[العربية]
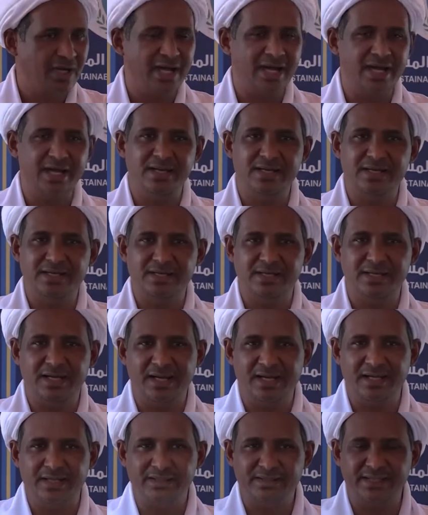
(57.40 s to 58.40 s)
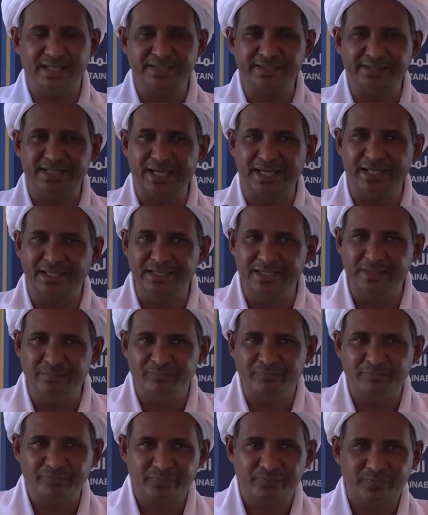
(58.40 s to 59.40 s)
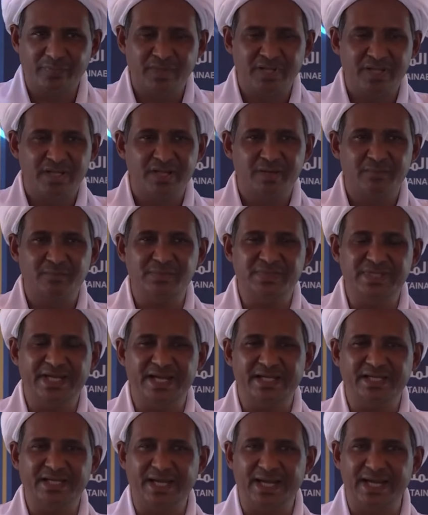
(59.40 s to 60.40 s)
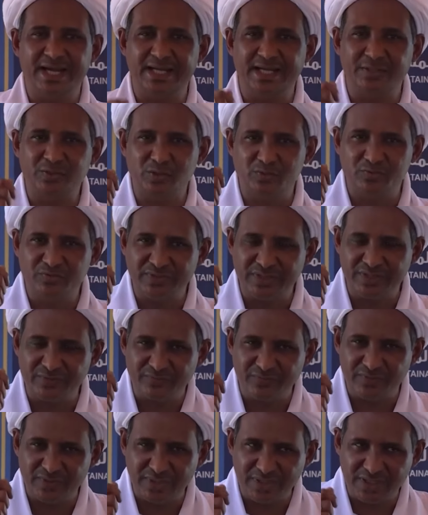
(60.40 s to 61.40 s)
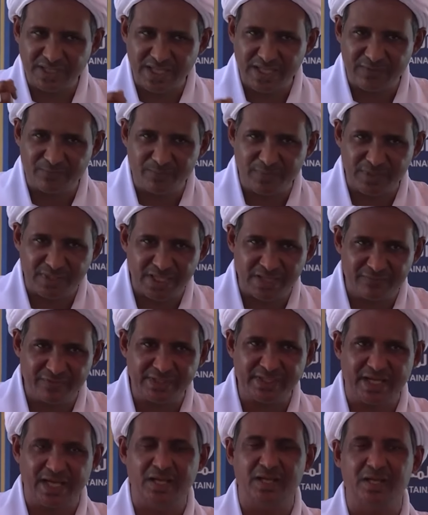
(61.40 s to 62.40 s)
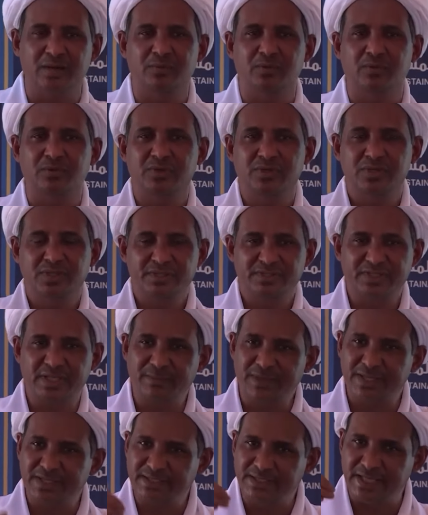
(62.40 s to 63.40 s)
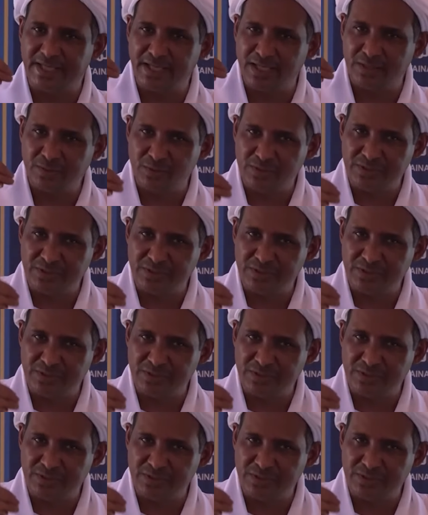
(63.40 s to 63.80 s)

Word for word: التعليم يعني حالتهم في في كيف كيف بيتعلموا طبعا قريتوا